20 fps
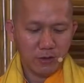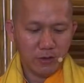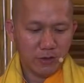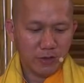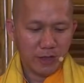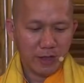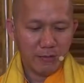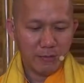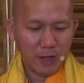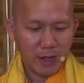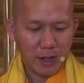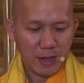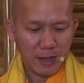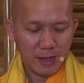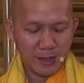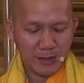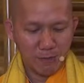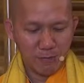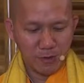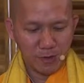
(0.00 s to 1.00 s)
vừa trả
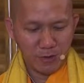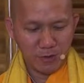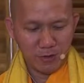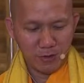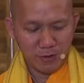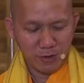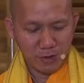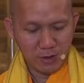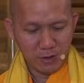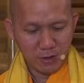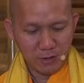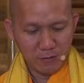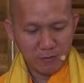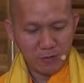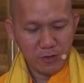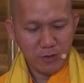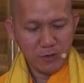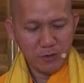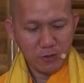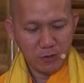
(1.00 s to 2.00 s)
bài mà vừa
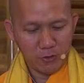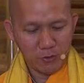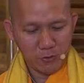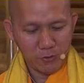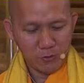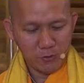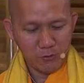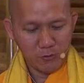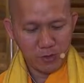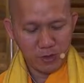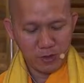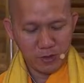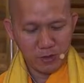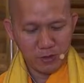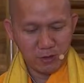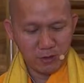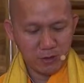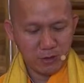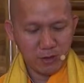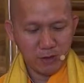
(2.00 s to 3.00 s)
ví dụ mà
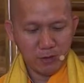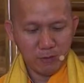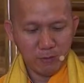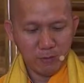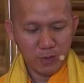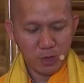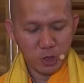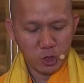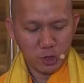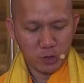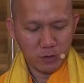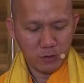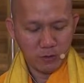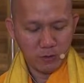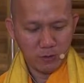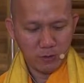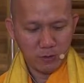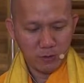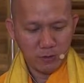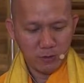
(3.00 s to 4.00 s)
vừa chứng minh
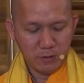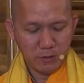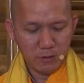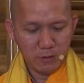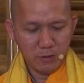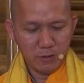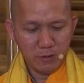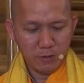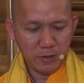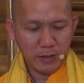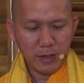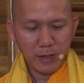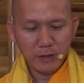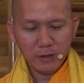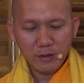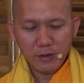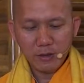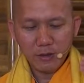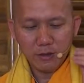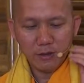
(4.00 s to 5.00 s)
vừa
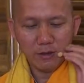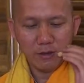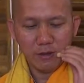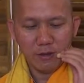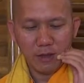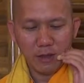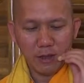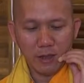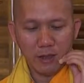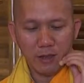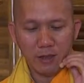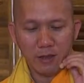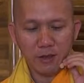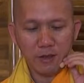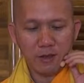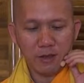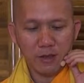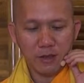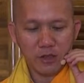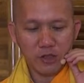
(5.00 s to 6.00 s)
giải thích về
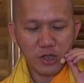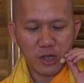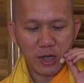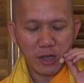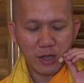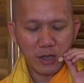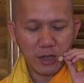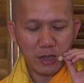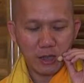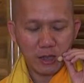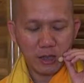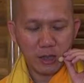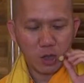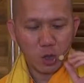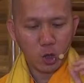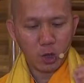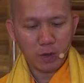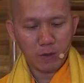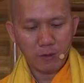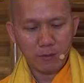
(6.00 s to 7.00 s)
về sắc
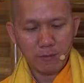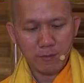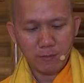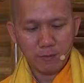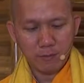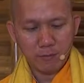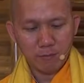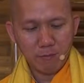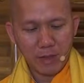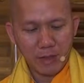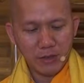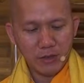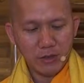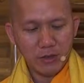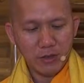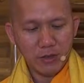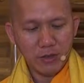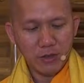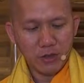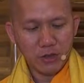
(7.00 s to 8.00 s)
bảy
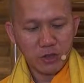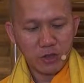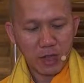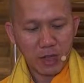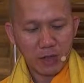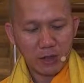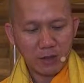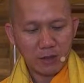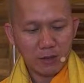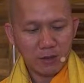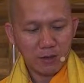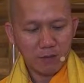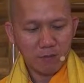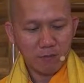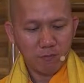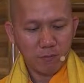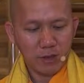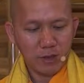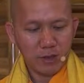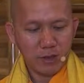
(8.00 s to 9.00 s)
trí về sắc
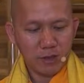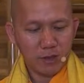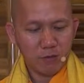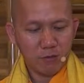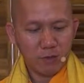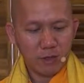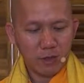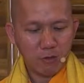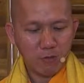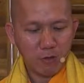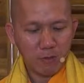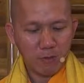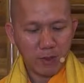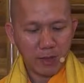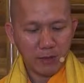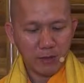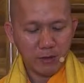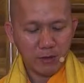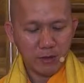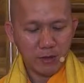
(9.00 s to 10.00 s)
bây giờ chúng ta qua
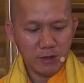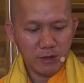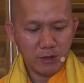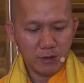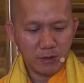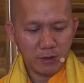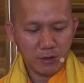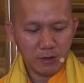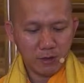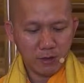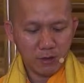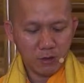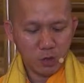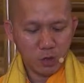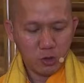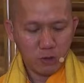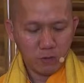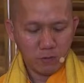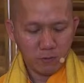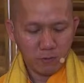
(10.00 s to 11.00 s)
bảy trí về
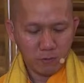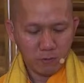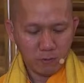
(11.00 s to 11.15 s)
tưởng